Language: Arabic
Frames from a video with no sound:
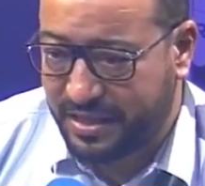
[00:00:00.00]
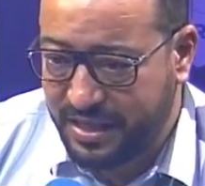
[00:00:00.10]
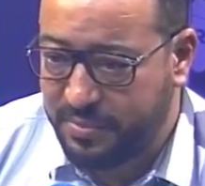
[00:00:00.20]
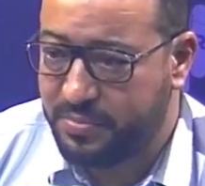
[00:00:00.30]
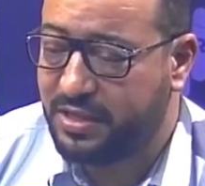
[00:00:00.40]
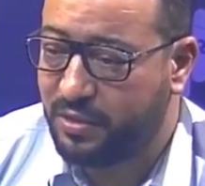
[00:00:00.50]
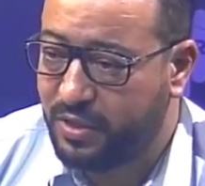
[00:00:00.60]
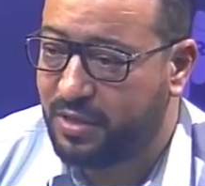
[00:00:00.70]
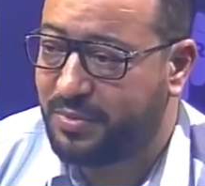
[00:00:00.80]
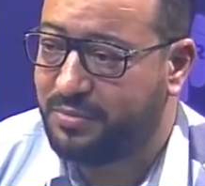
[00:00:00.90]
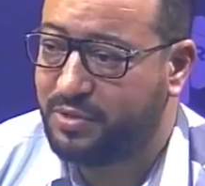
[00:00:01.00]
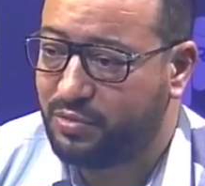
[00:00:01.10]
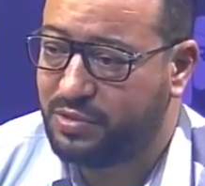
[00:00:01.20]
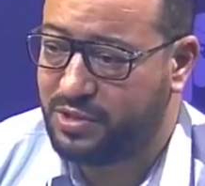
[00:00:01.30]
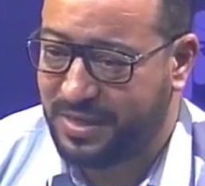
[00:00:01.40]
قريب من دوير الملعب
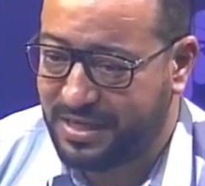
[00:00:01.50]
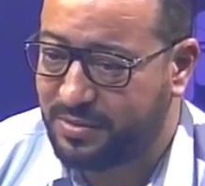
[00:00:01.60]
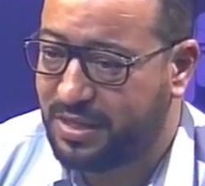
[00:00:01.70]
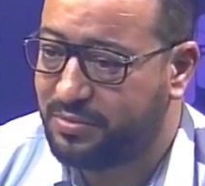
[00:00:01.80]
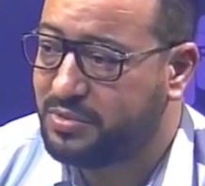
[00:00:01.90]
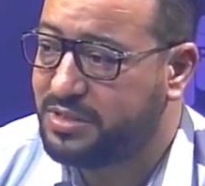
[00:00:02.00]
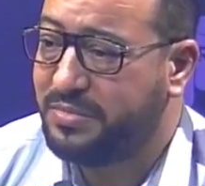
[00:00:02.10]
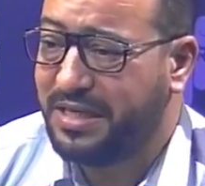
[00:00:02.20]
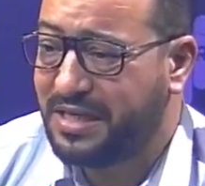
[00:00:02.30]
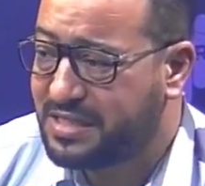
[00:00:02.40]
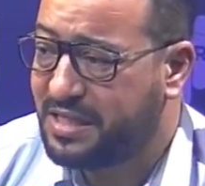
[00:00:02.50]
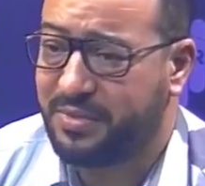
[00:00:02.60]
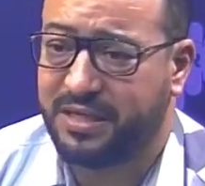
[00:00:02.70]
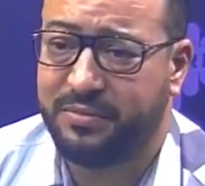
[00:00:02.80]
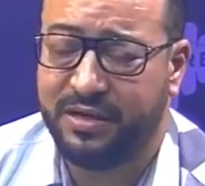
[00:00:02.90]
التونسي ومن عائله الملعب التونسي من صغير
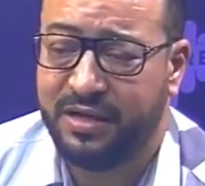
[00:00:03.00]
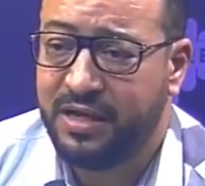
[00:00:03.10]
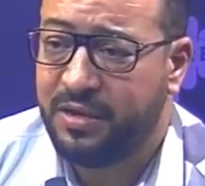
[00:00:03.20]
معناتها من,